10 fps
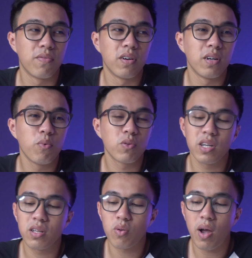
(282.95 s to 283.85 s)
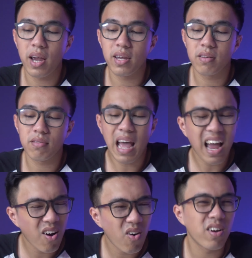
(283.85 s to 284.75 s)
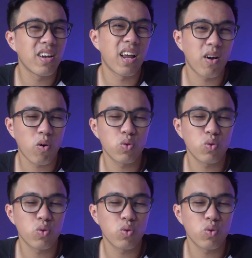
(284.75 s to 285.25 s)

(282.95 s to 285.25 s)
với một chiếc điện thoại đã gọi là